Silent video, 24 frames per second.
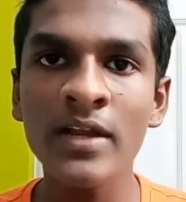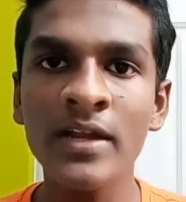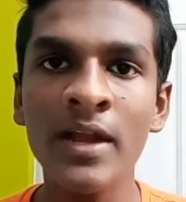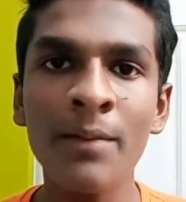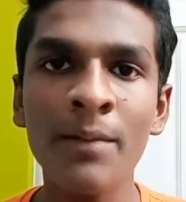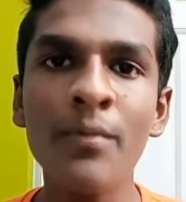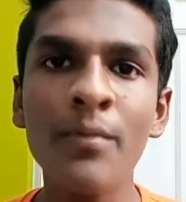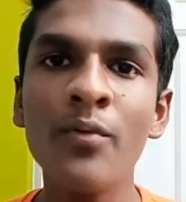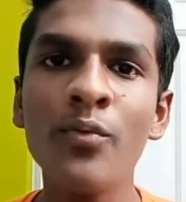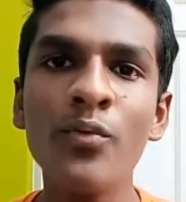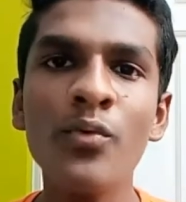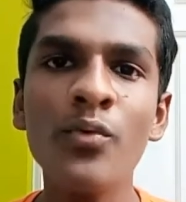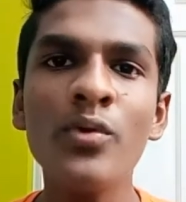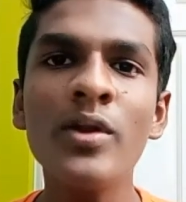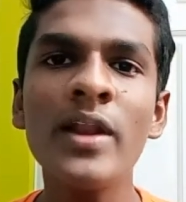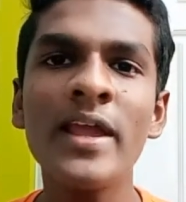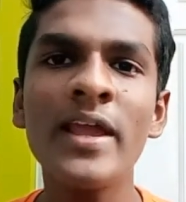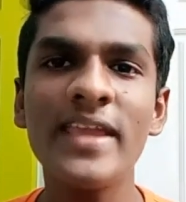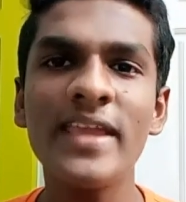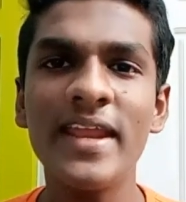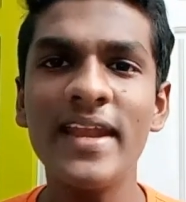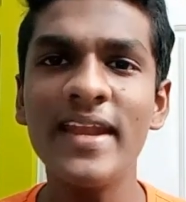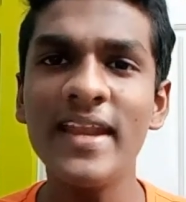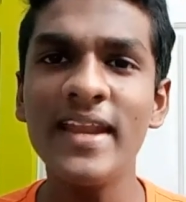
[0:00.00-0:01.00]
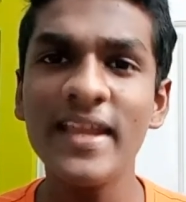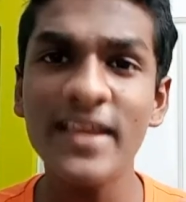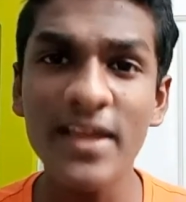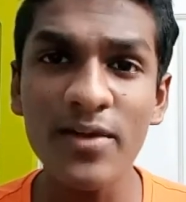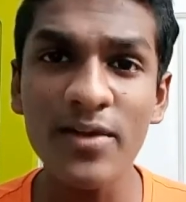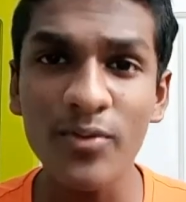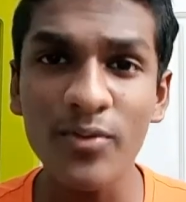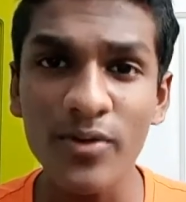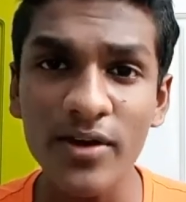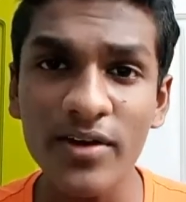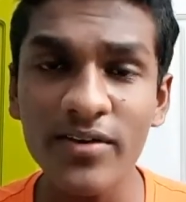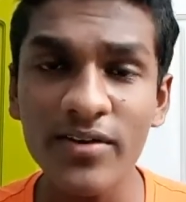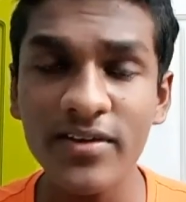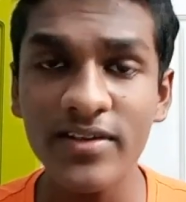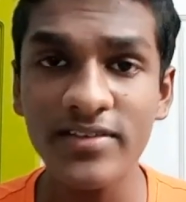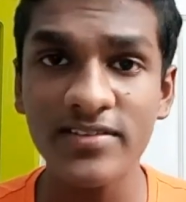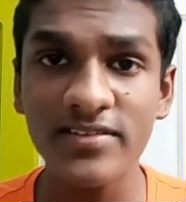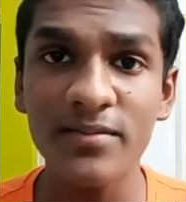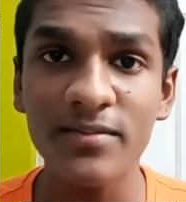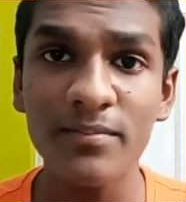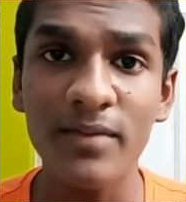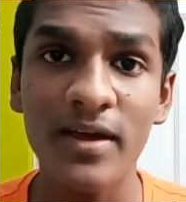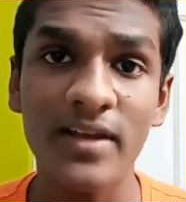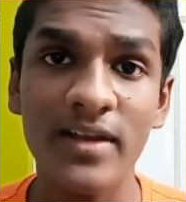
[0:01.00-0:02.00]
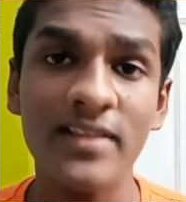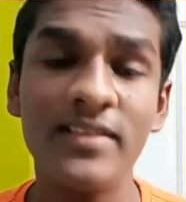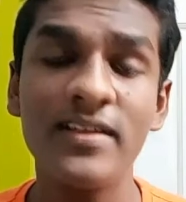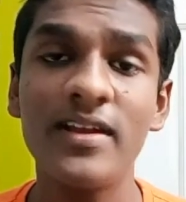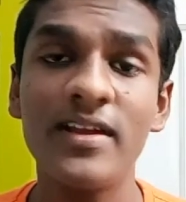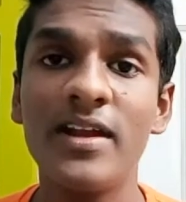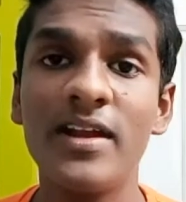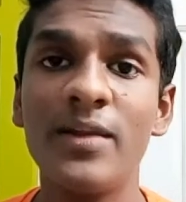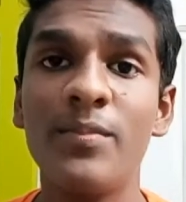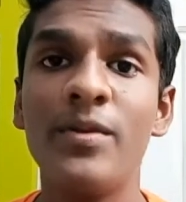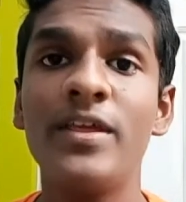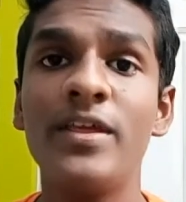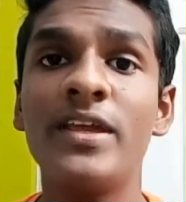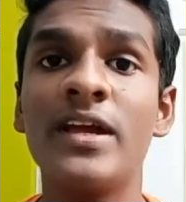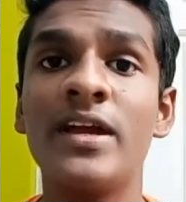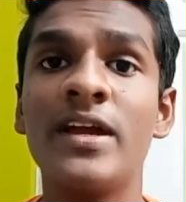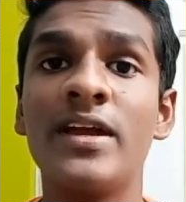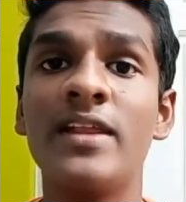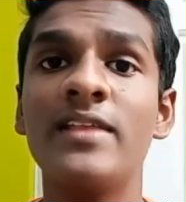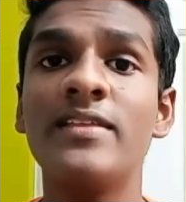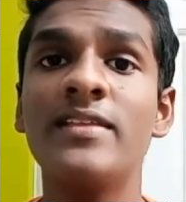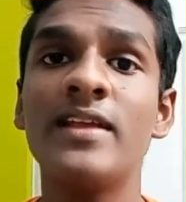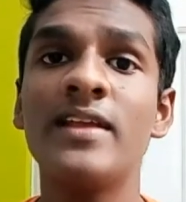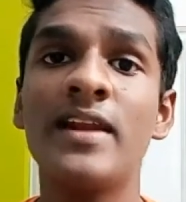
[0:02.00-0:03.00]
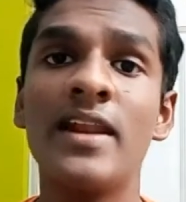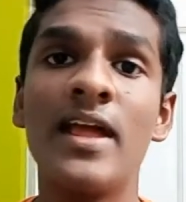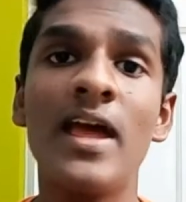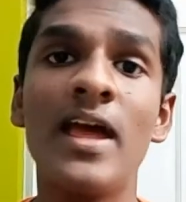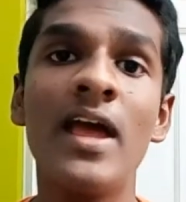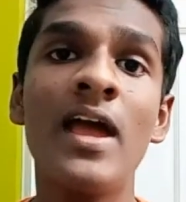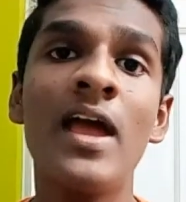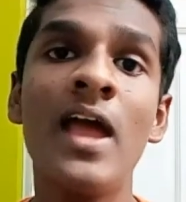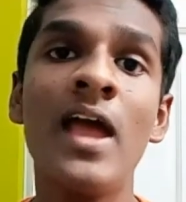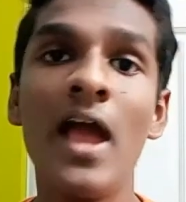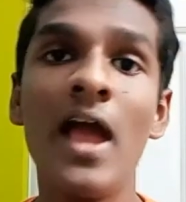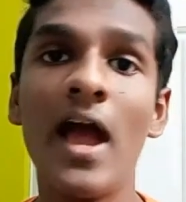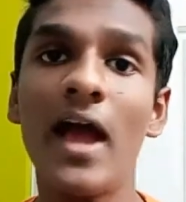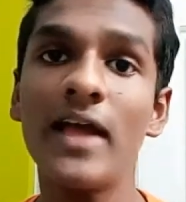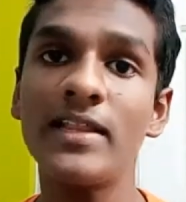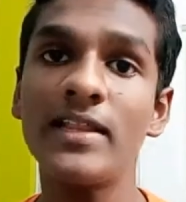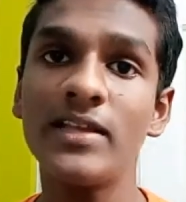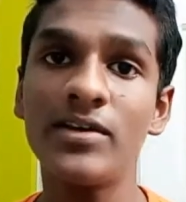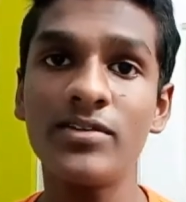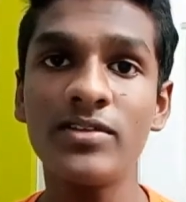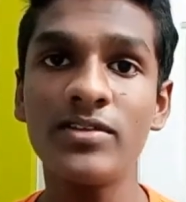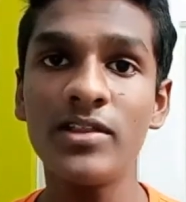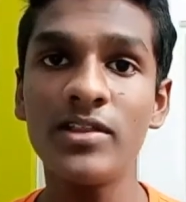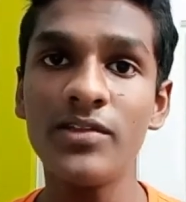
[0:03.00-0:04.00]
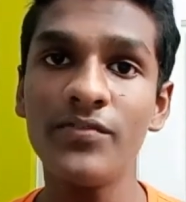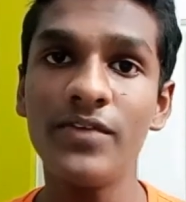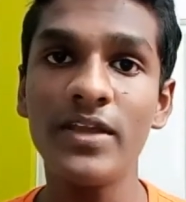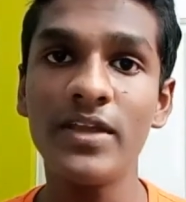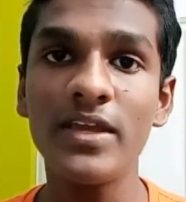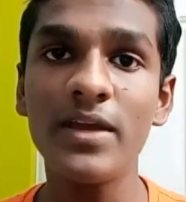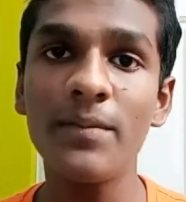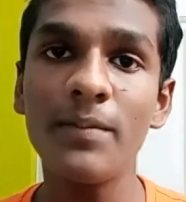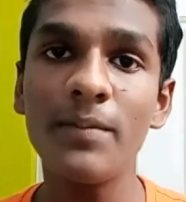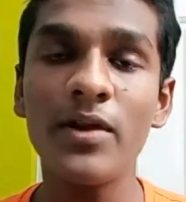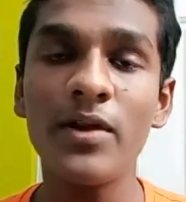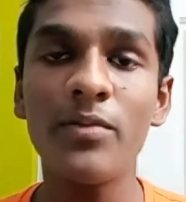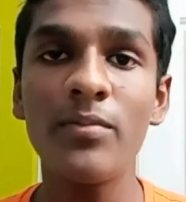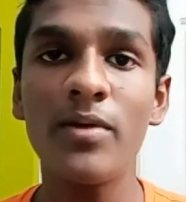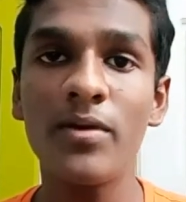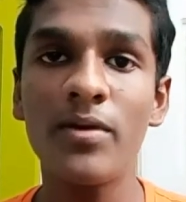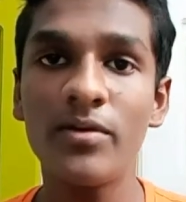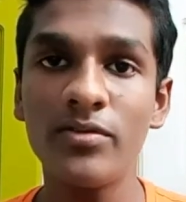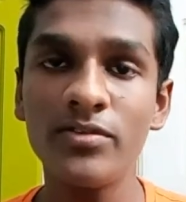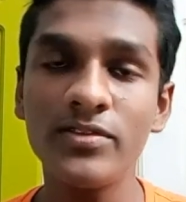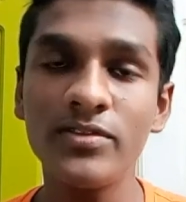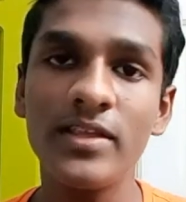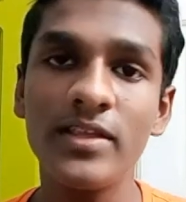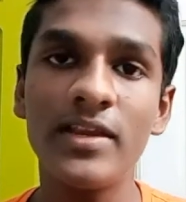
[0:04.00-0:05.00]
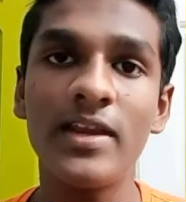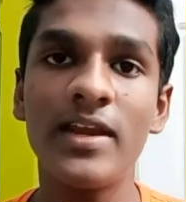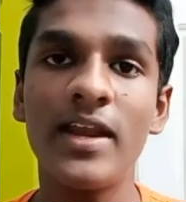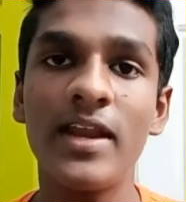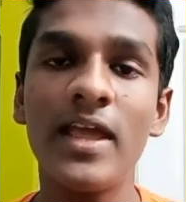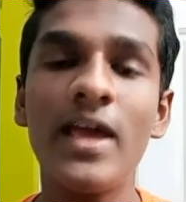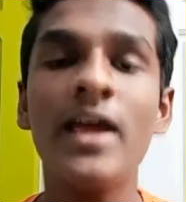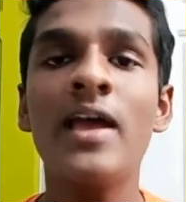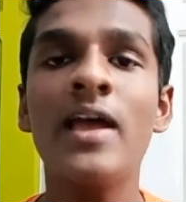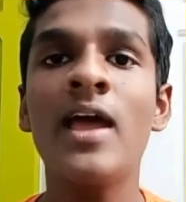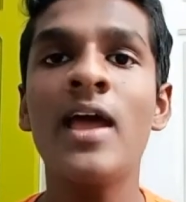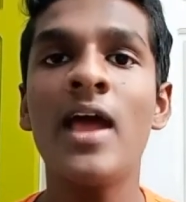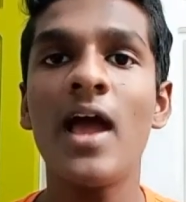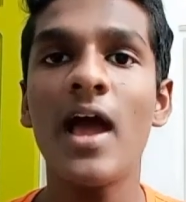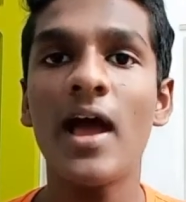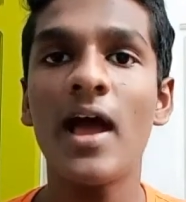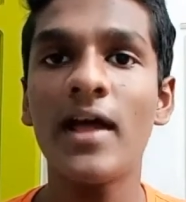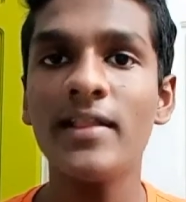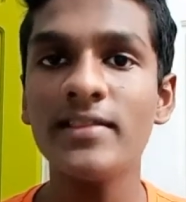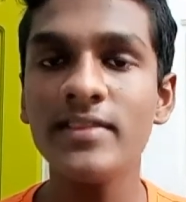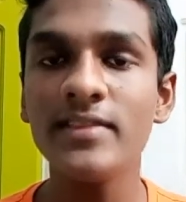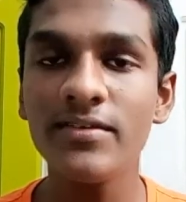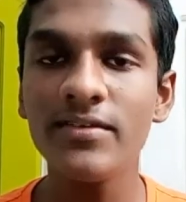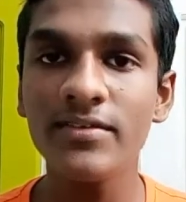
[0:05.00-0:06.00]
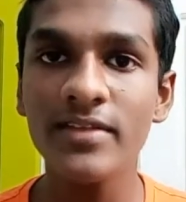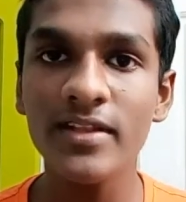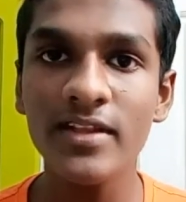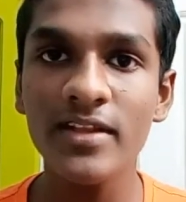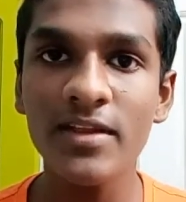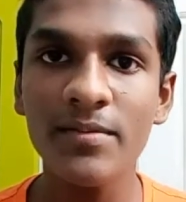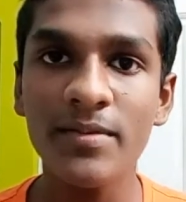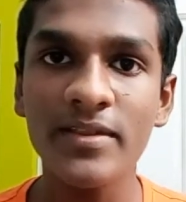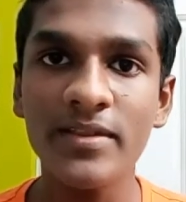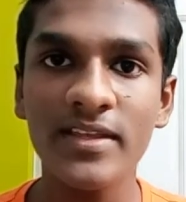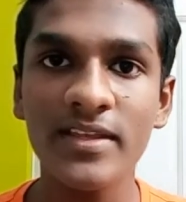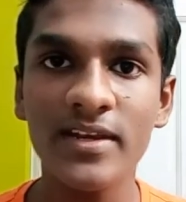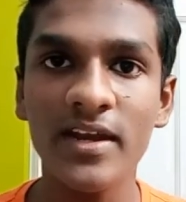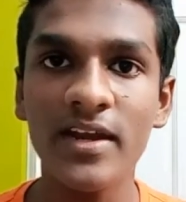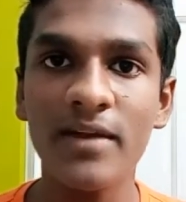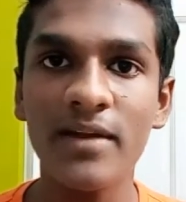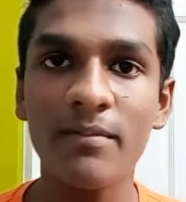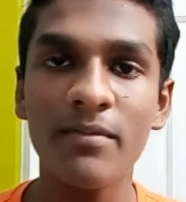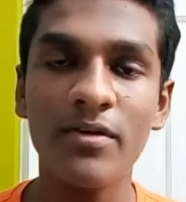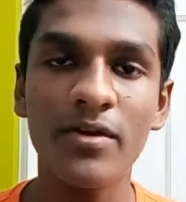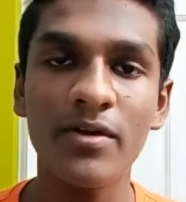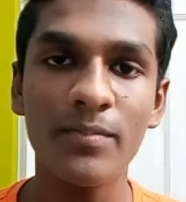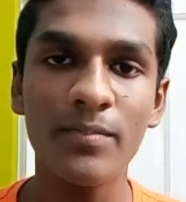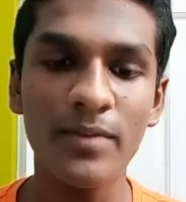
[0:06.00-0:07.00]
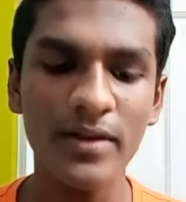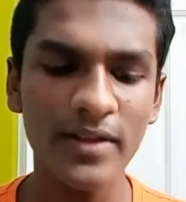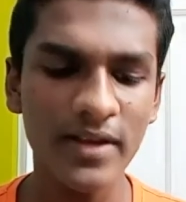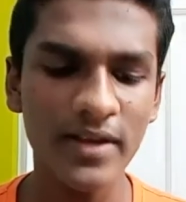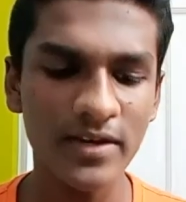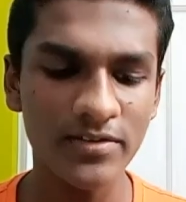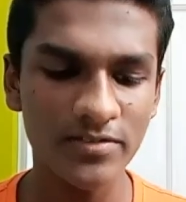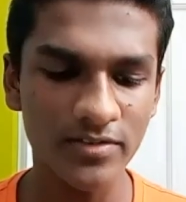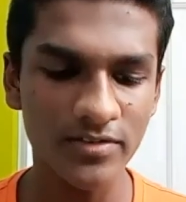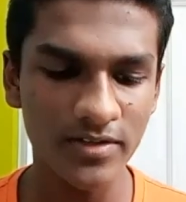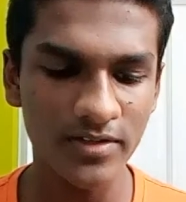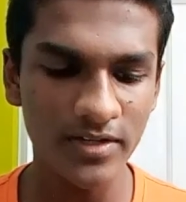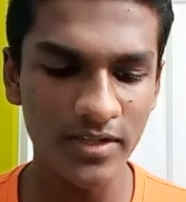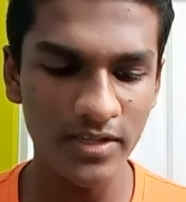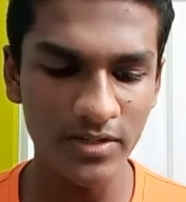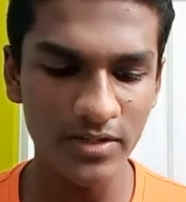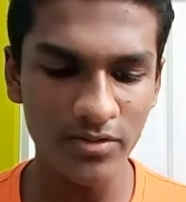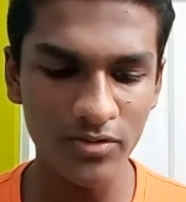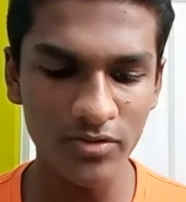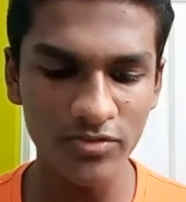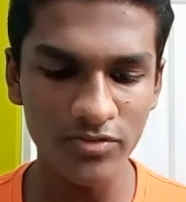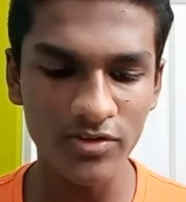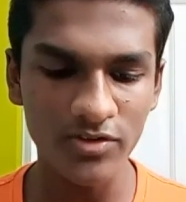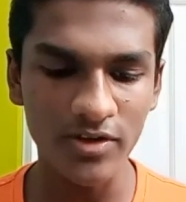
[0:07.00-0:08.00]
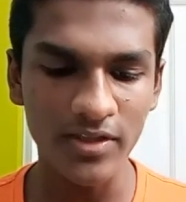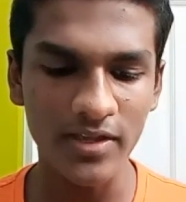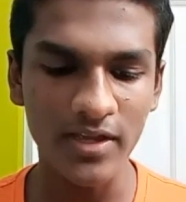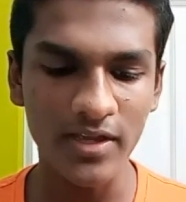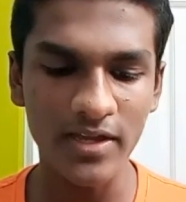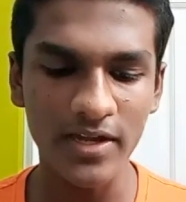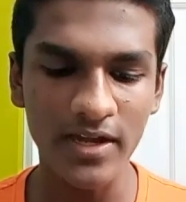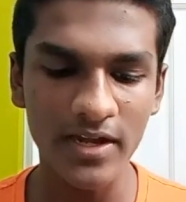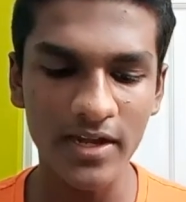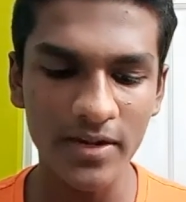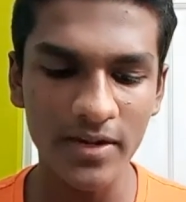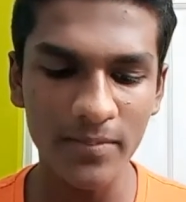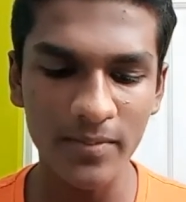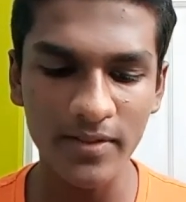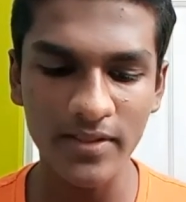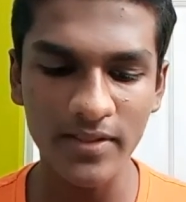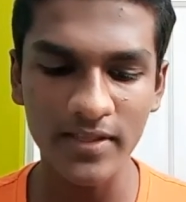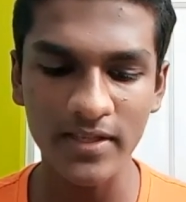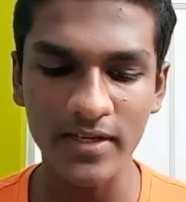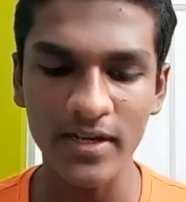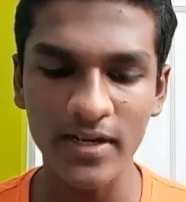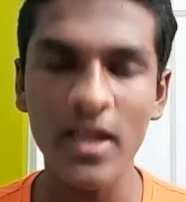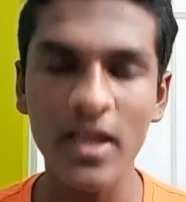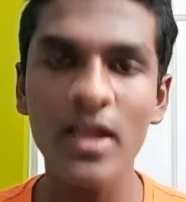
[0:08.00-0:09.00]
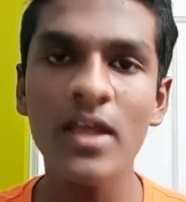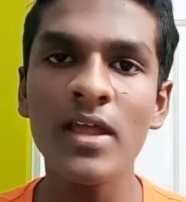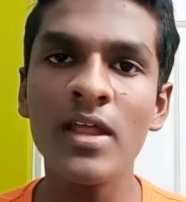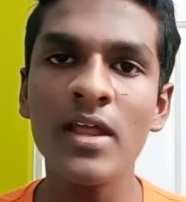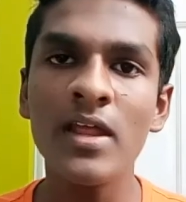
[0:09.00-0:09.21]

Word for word: நம்ம ஊரில் என்னைக்கு கொரோனா வைரஸ்க்கு மருந்து கண்டுபிடிக்காங்கன்னு தெரில அதாவது அது விற்கப்படுமானும் தெரியல அந்த விதத்தை பார்த்தீங்கன்னா நம்மளோட பில்கேட்ஸ் வந்துட்டு இன்னொன்று சொல்லியிருக்காரு என்னன்னு பார்த்தீங்கன்னா